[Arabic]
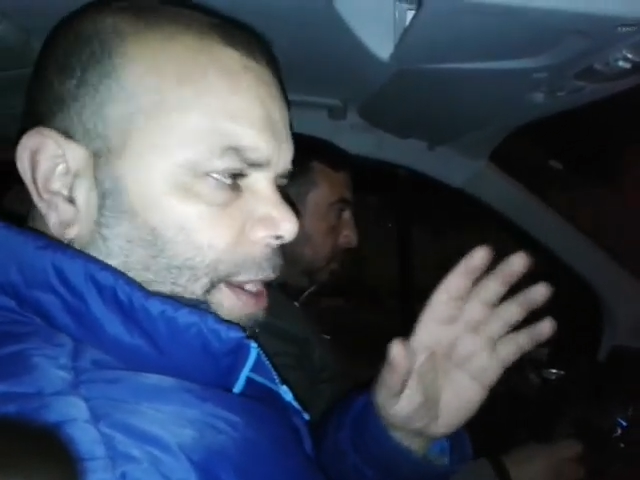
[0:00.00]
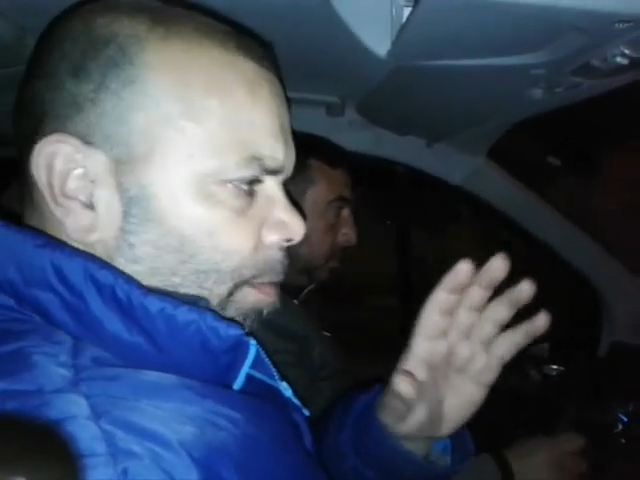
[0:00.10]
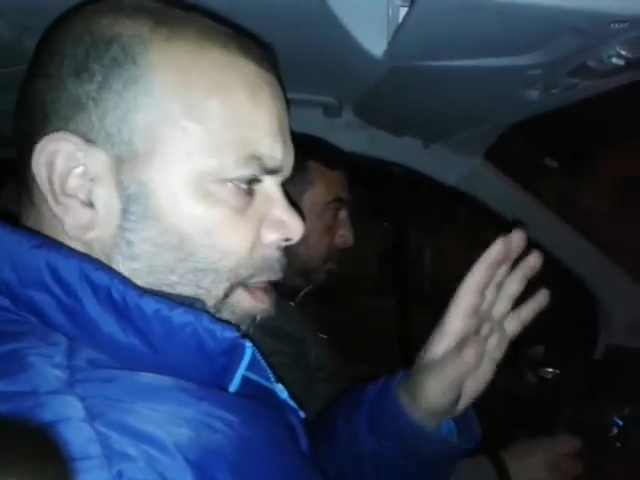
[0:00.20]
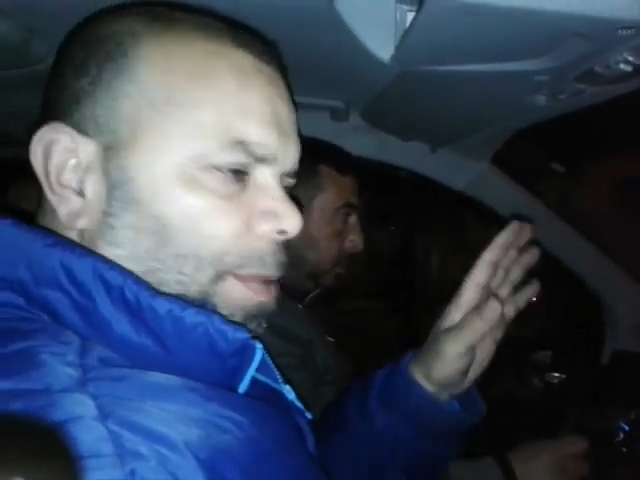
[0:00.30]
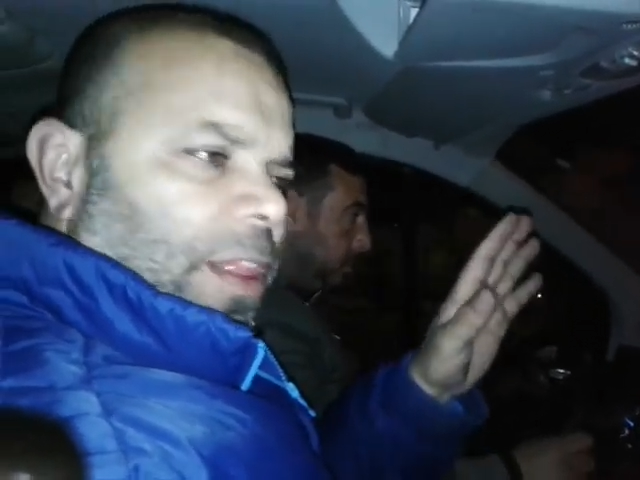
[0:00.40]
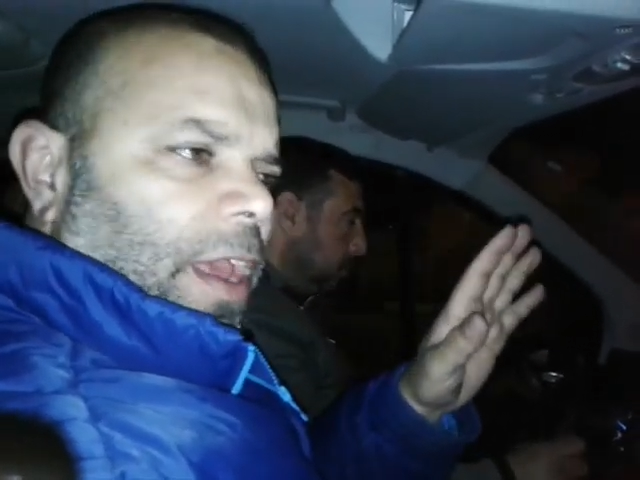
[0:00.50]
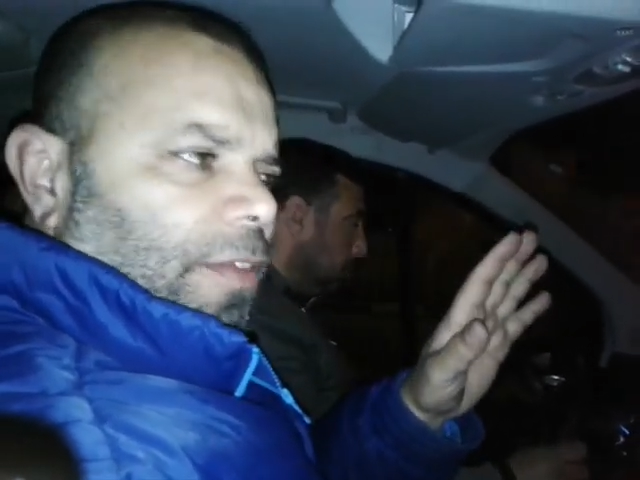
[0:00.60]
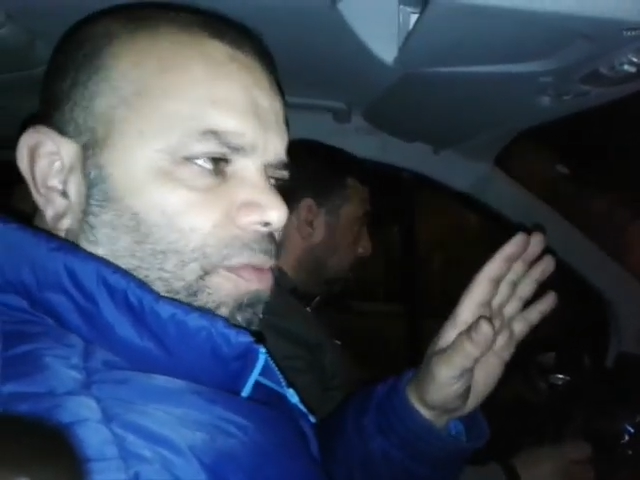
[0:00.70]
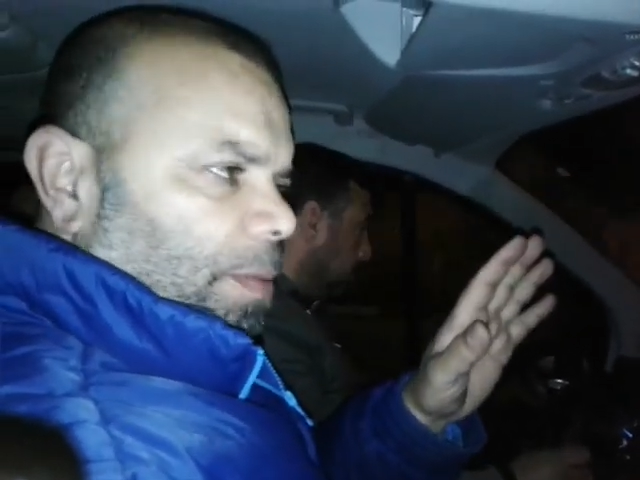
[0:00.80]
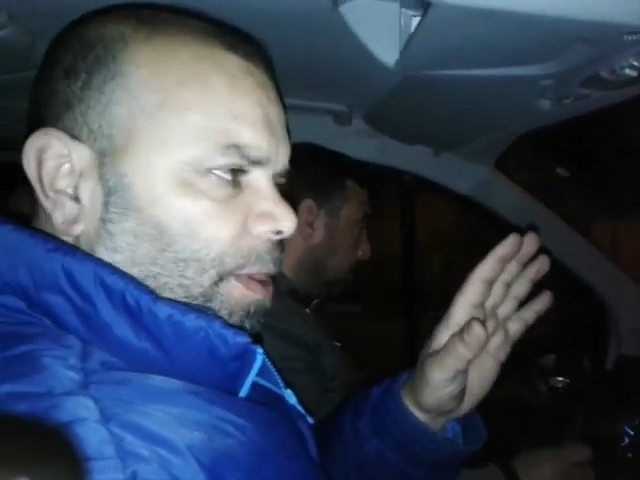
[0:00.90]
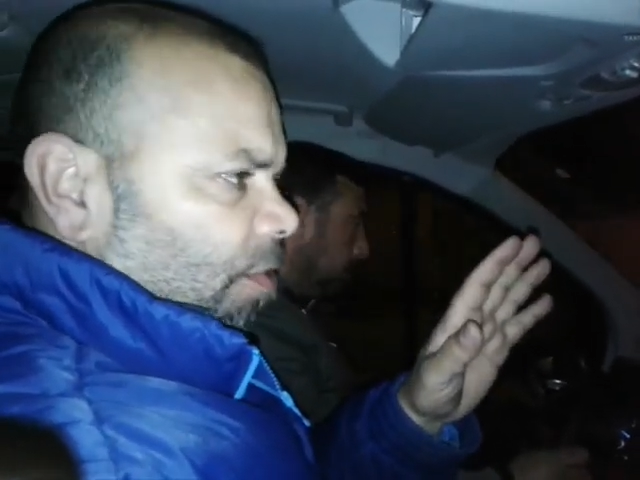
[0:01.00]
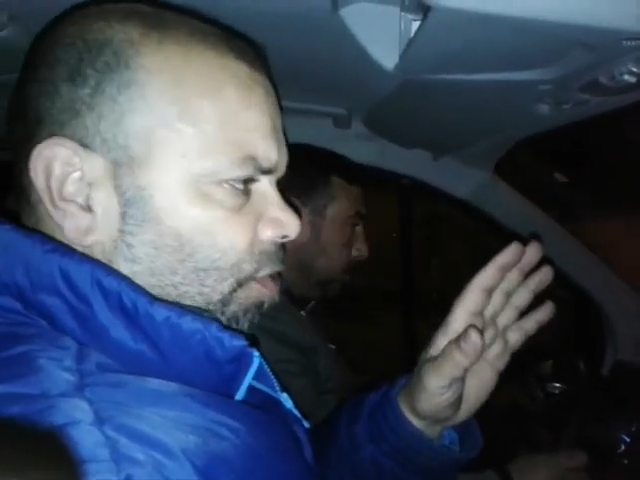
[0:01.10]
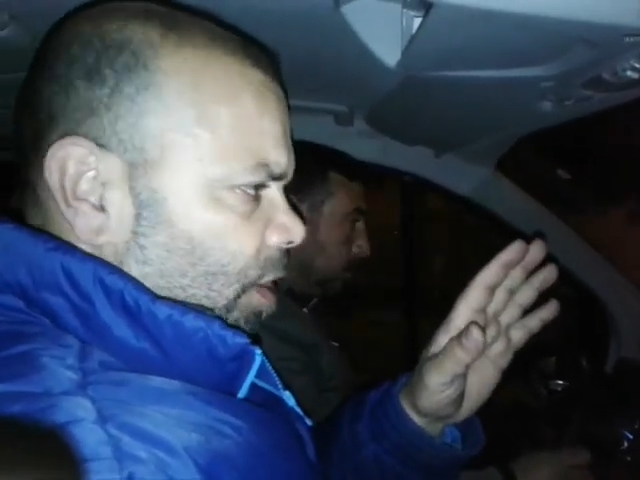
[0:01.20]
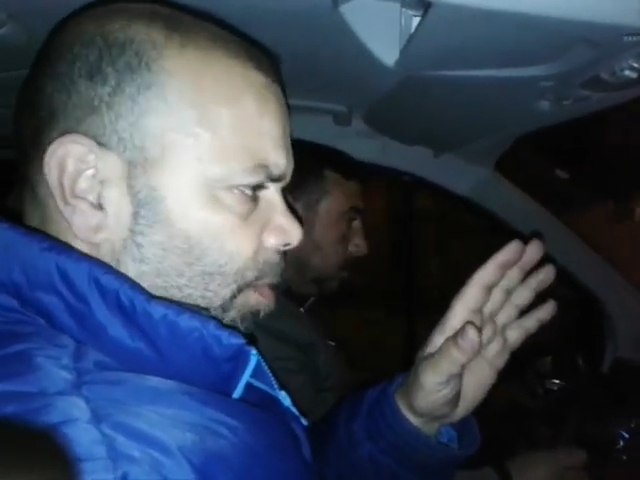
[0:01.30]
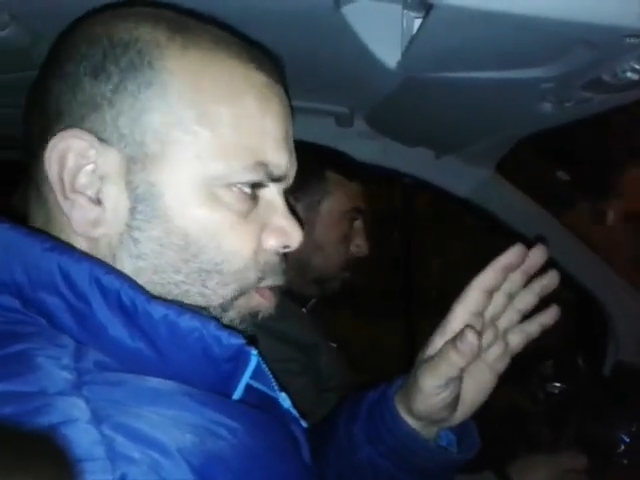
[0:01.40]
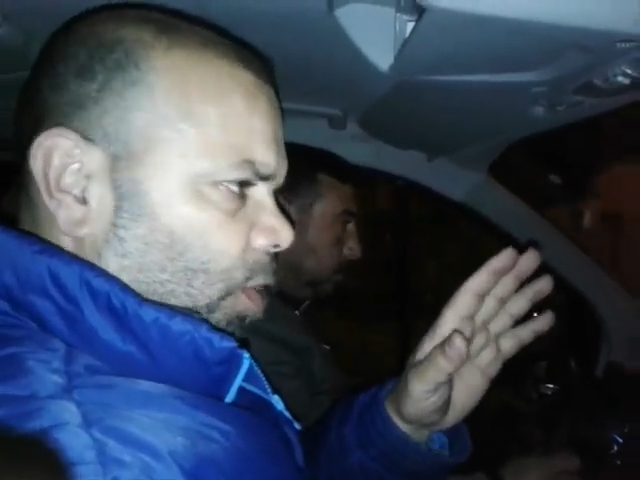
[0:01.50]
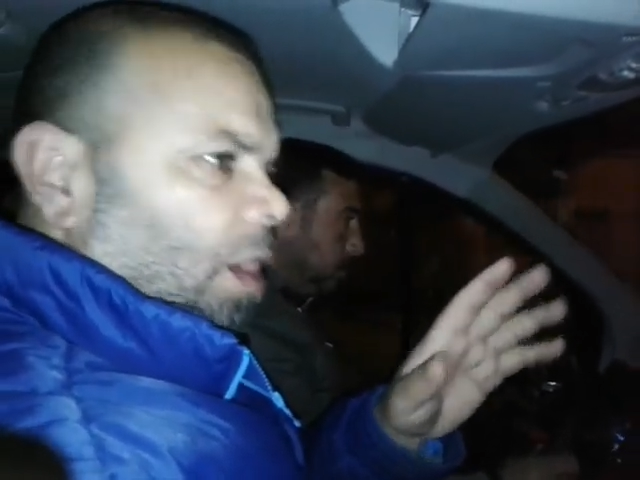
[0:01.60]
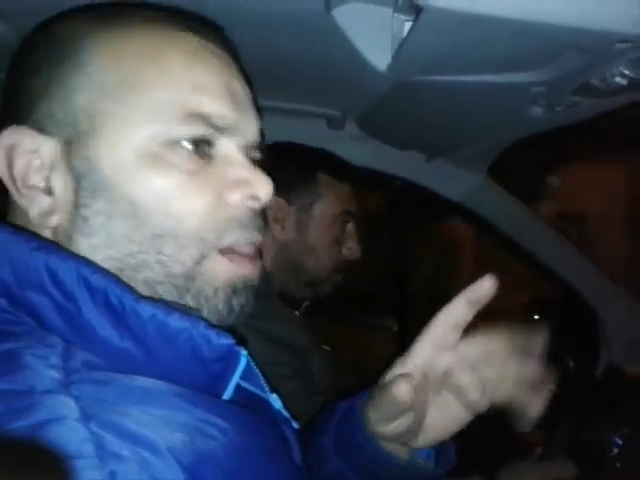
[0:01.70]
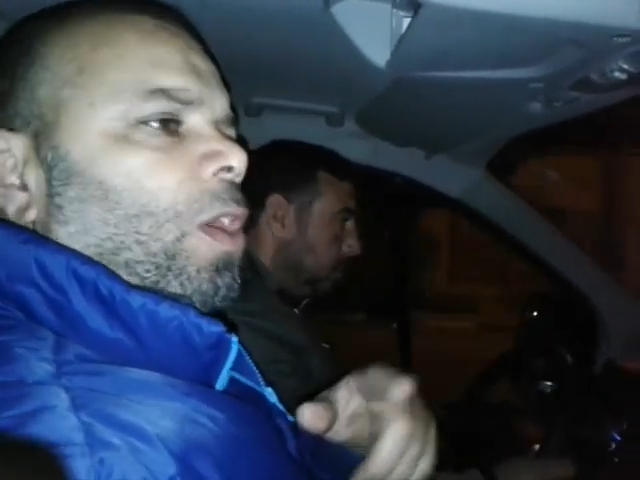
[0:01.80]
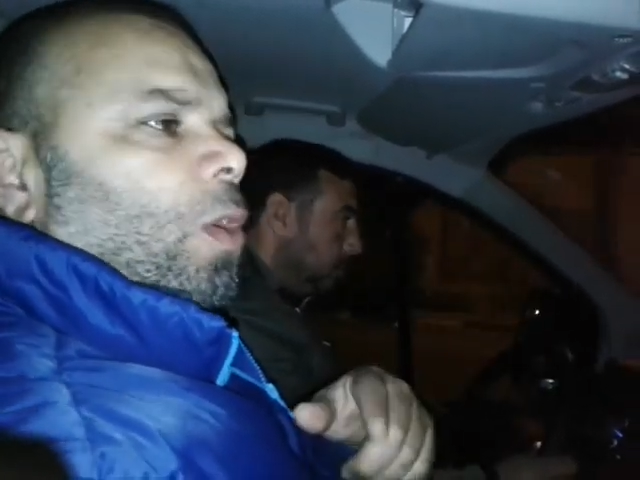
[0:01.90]
حنا ما قبضناهاش ما بغيناش
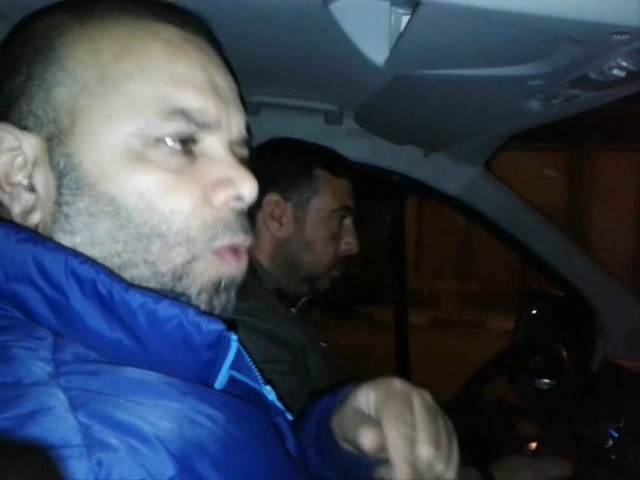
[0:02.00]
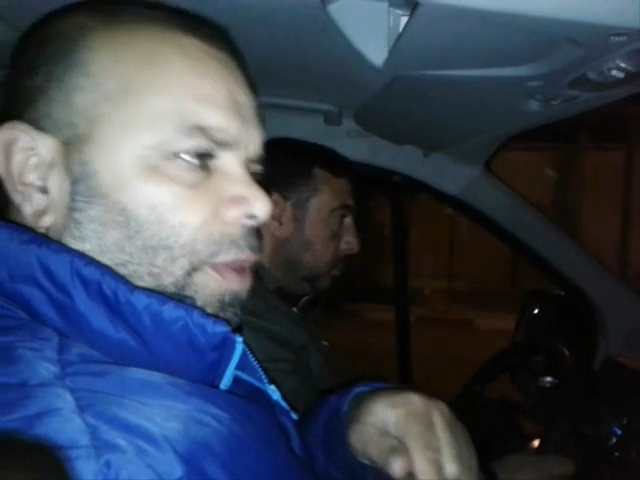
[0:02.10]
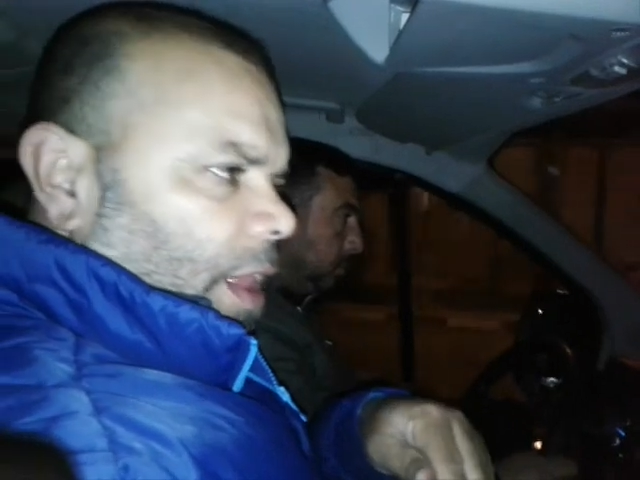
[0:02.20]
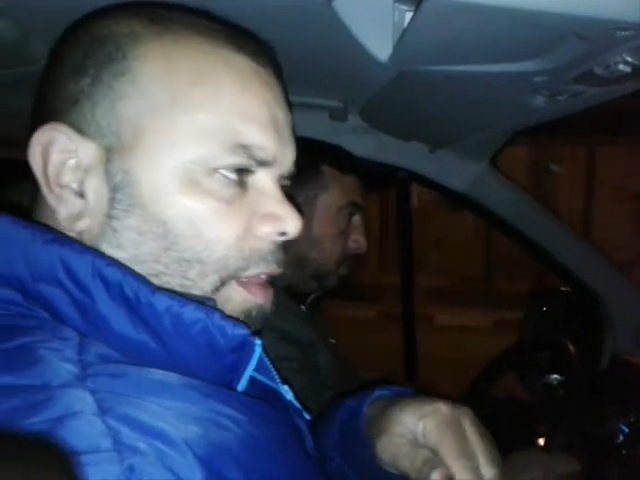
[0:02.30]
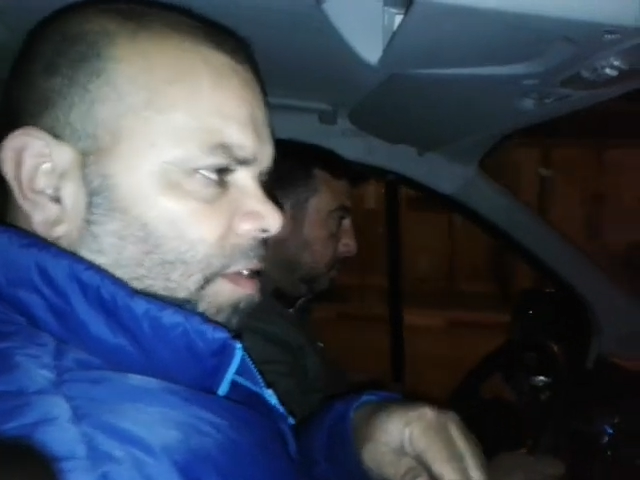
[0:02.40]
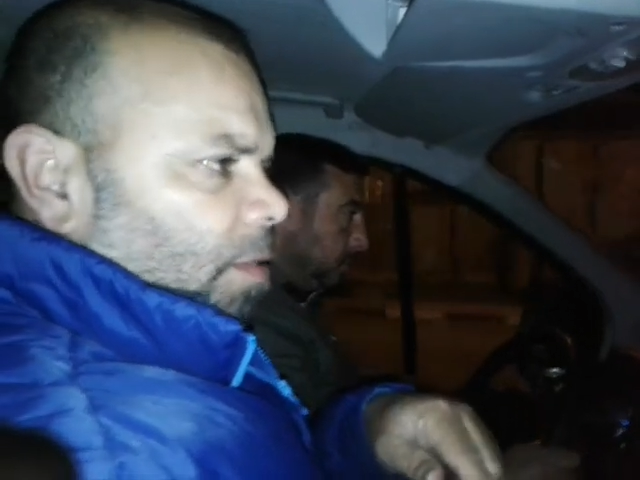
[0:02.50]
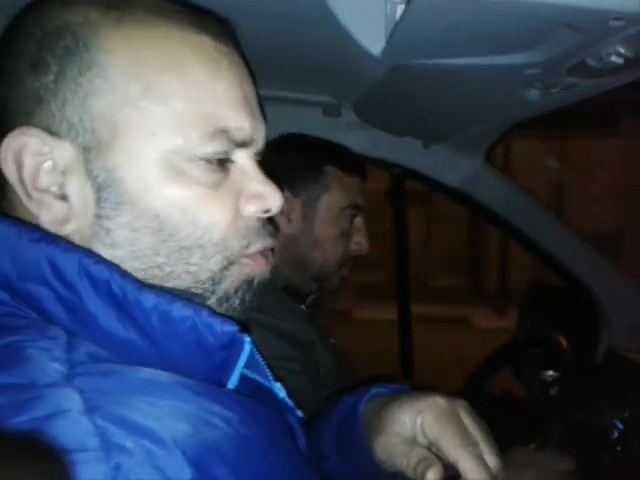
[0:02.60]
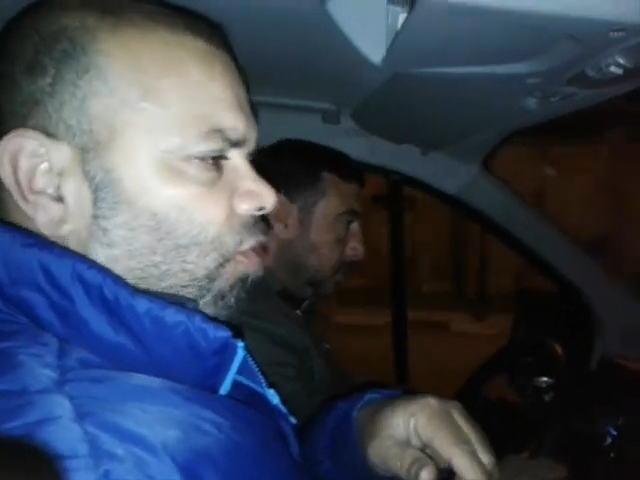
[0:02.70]
نقبضوها وانت السي